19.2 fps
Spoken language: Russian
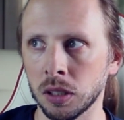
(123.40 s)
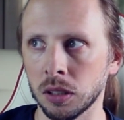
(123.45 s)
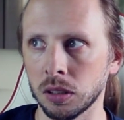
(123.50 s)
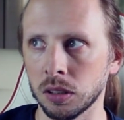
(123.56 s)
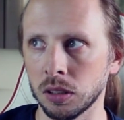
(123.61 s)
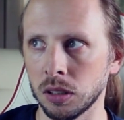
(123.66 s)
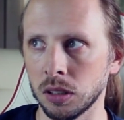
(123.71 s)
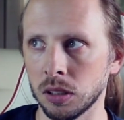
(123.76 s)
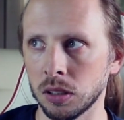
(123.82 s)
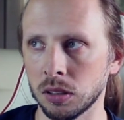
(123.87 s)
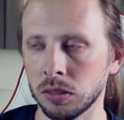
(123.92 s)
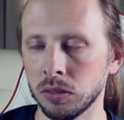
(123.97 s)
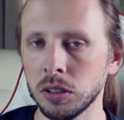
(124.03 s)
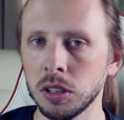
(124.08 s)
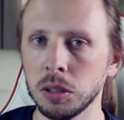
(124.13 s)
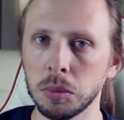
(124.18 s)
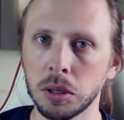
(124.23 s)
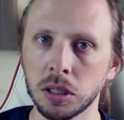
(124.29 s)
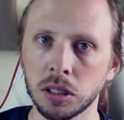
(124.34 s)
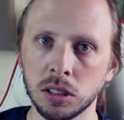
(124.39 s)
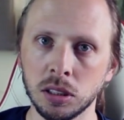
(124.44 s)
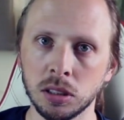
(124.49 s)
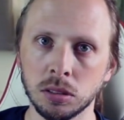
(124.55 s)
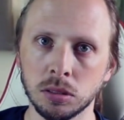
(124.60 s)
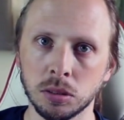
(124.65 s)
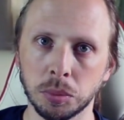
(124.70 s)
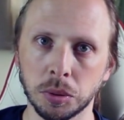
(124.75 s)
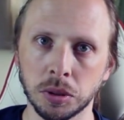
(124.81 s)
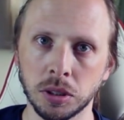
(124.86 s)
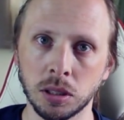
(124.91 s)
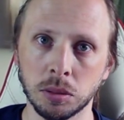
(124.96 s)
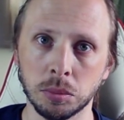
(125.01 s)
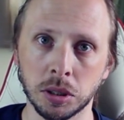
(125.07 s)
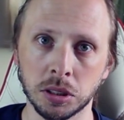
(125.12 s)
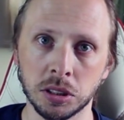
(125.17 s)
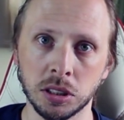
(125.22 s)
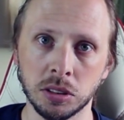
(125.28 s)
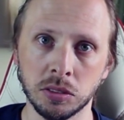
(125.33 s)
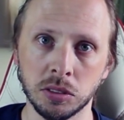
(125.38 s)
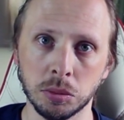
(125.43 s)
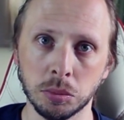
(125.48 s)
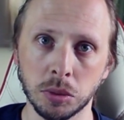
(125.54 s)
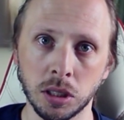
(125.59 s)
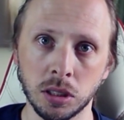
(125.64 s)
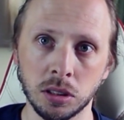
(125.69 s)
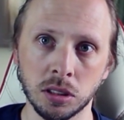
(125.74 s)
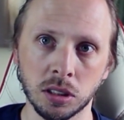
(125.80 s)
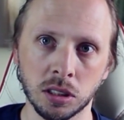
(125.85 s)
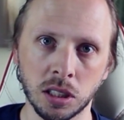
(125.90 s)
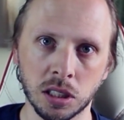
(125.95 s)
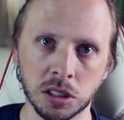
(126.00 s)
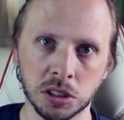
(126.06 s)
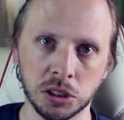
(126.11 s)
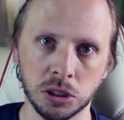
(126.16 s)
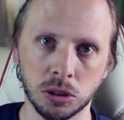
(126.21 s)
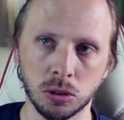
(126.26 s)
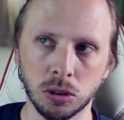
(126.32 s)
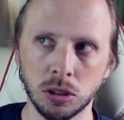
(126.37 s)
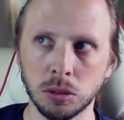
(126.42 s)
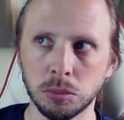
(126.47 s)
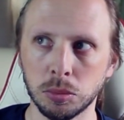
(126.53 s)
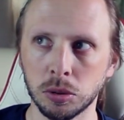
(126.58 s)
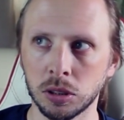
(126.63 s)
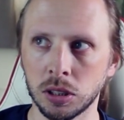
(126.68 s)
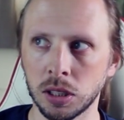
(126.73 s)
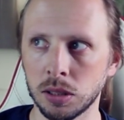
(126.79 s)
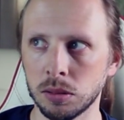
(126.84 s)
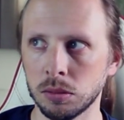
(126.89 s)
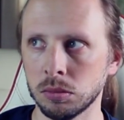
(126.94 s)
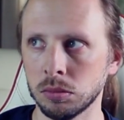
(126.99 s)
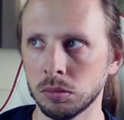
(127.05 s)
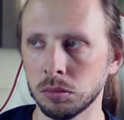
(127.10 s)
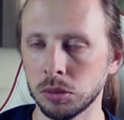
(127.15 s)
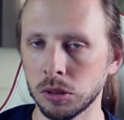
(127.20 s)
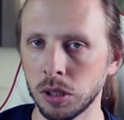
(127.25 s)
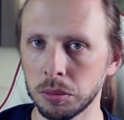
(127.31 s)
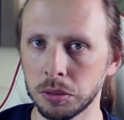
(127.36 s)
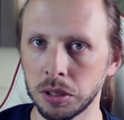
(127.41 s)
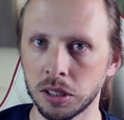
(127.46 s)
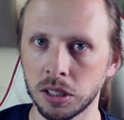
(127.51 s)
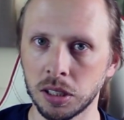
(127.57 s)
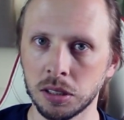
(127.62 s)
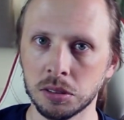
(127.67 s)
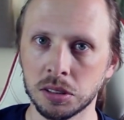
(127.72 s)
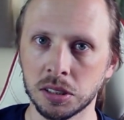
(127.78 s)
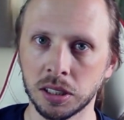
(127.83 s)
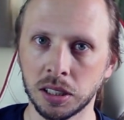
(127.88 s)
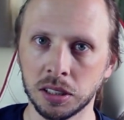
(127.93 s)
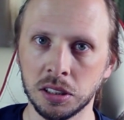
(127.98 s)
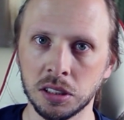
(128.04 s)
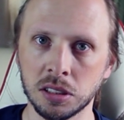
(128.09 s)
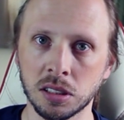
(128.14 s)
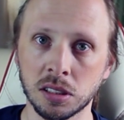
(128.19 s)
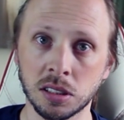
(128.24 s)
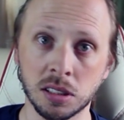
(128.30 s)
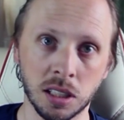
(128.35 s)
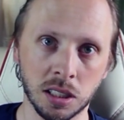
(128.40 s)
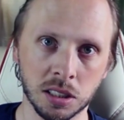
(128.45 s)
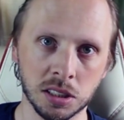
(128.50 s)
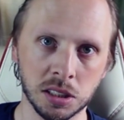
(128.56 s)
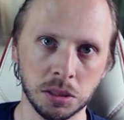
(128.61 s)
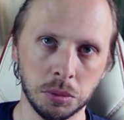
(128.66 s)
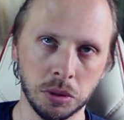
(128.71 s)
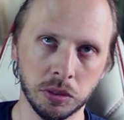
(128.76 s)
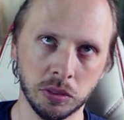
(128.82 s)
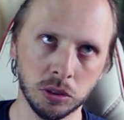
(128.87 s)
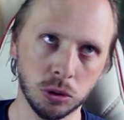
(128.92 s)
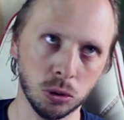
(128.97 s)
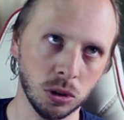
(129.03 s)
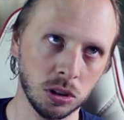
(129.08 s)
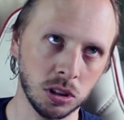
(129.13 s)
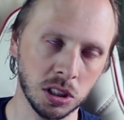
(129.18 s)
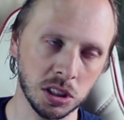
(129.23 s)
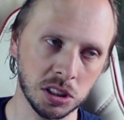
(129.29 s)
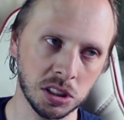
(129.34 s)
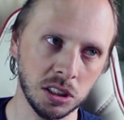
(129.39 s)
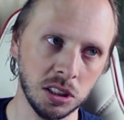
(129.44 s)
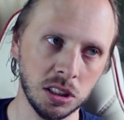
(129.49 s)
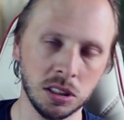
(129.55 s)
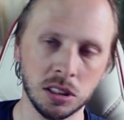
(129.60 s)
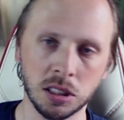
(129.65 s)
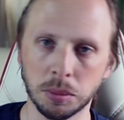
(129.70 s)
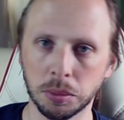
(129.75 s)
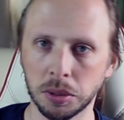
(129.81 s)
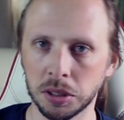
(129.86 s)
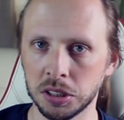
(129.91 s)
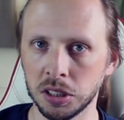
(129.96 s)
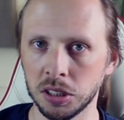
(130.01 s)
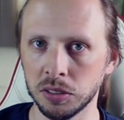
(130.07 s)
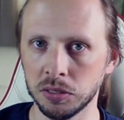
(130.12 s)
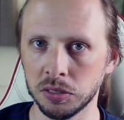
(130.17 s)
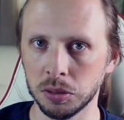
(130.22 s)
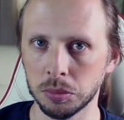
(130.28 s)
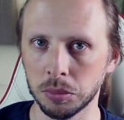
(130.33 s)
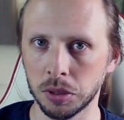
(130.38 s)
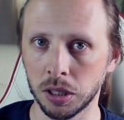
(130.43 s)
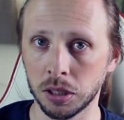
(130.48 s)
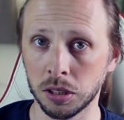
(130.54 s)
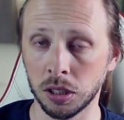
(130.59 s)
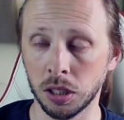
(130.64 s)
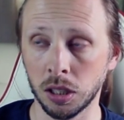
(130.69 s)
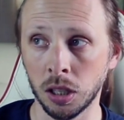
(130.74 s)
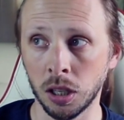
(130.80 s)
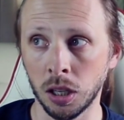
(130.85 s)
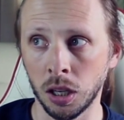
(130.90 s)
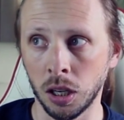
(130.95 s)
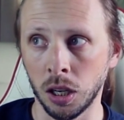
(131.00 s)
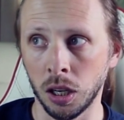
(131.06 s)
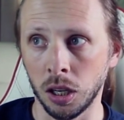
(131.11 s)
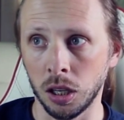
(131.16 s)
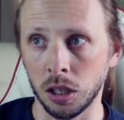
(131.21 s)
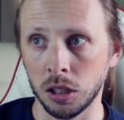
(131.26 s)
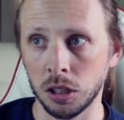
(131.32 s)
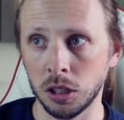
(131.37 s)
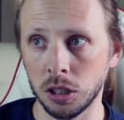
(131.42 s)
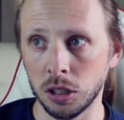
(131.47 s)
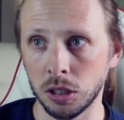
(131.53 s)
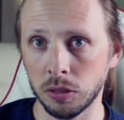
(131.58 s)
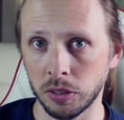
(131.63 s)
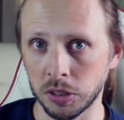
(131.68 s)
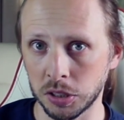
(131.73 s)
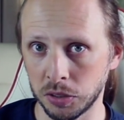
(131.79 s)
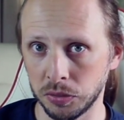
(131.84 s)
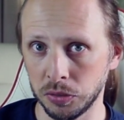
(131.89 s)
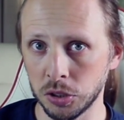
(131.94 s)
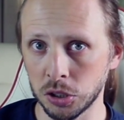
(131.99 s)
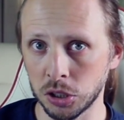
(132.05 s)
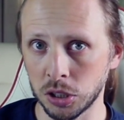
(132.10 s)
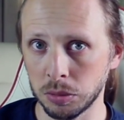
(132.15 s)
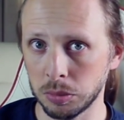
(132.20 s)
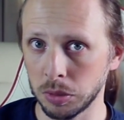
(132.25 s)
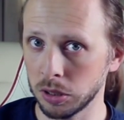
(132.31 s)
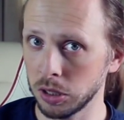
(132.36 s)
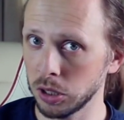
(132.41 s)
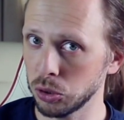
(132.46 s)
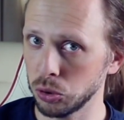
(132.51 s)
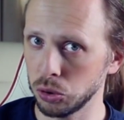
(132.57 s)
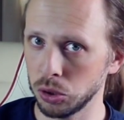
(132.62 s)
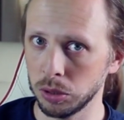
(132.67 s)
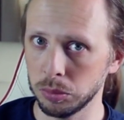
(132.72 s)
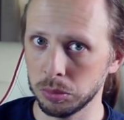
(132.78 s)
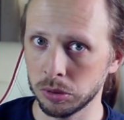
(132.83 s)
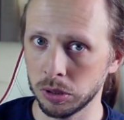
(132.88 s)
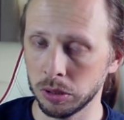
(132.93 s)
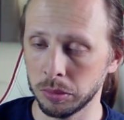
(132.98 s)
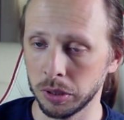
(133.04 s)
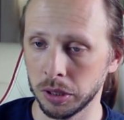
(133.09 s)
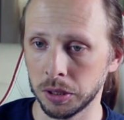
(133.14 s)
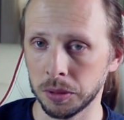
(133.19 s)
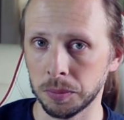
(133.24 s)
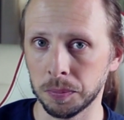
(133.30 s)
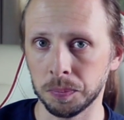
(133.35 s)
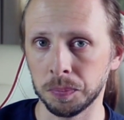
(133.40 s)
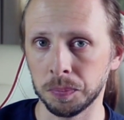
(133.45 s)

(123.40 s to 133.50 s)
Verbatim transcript: Э, вы не могли, например, обратить внимание на корзину, либо там была какая-нибудь страница с акциями, вы этого не доследили, не обратили внимания. И ваша фишка могла случайно поломать.